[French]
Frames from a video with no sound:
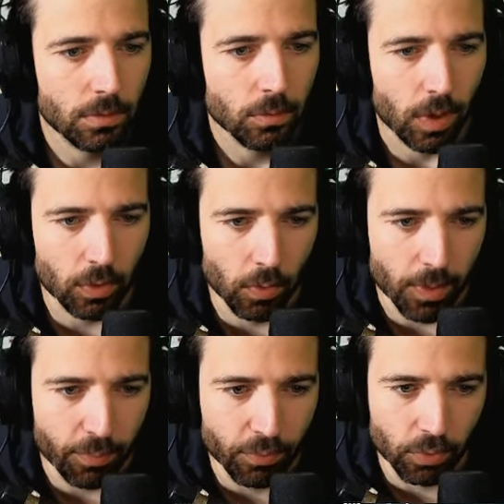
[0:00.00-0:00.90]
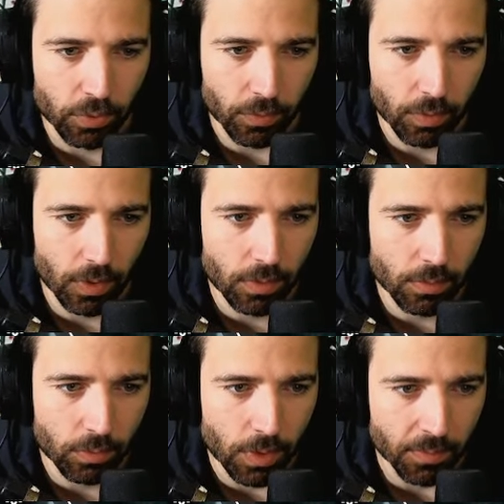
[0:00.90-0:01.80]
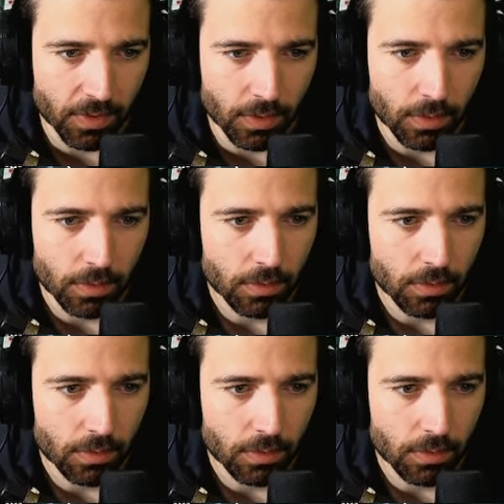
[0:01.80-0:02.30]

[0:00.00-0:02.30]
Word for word: quoi que non, on est plutôt genre sur une route comme ça là.